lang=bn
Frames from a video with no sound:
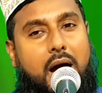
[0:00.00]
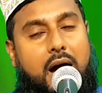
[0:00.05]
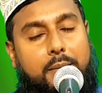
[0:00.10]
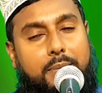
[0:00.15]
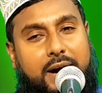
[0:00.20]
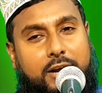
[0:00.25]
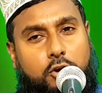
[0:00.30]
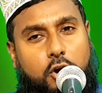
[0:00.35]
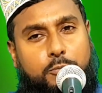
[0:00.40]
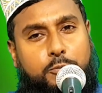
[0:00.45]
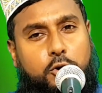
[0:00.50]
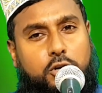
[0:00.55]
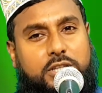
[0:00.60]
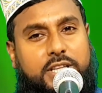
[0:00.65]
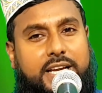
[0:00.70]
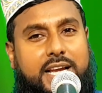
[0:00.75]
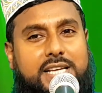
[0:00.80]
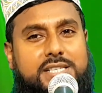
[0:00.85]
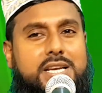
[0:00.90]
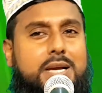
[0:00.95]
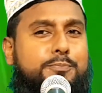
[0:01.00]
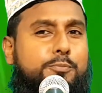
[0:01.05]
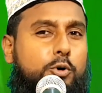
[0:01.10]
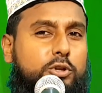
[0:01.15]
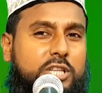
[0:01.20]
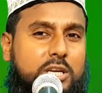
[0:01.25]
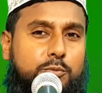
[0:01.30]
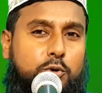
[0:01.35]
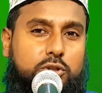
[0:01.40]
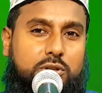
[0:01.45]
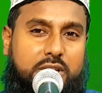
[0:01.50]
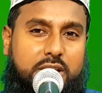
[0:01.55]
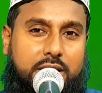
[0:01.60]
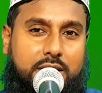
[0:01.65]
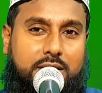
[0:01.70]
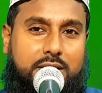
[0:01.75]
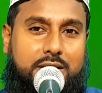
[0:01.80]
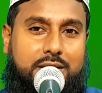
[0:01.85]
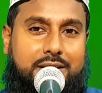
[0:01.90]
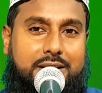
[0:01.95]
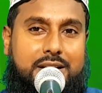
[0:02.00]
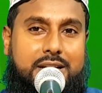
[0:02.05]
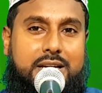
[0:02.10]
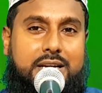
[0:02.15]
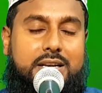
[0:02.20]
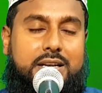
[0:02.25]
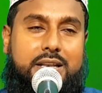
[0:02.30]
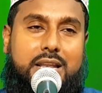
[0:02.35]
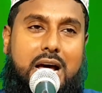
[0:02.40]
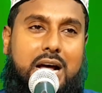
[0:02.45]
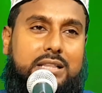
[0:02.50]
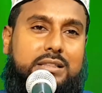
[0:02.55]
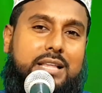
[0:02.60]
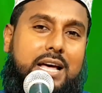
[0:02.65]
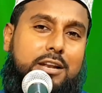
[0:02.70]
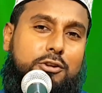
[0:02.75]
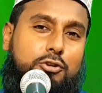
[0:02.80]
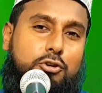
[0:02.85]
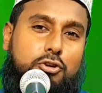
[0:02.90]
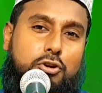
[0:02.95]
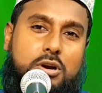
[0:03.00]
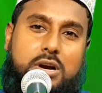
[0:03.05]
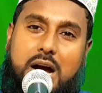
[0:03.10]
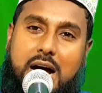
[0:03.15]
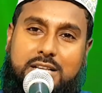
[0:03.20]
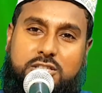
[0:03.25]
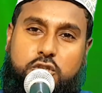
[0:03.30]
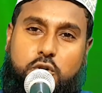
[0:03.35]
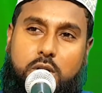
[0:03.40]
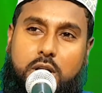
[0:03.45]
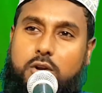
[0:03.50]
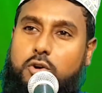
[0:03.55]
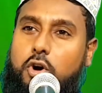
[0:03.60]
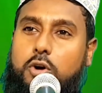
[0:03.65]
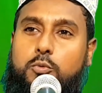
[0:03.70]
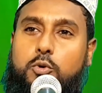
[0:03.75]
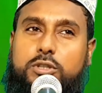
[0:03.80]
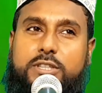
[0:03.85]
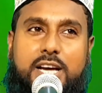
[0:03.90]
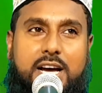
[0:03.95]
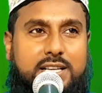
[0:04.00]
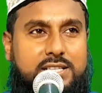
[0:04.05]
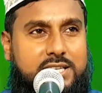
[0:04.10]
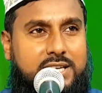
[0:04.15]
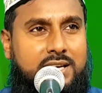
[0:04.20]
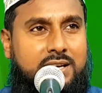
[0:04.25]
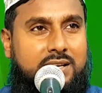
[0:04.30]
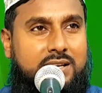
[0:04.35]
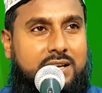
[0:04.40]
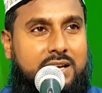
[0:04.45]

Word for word: আবার অপরদিকে সে প্রতিবন্ধী না তার কোনো কাজ করার ক্ষমতা আছে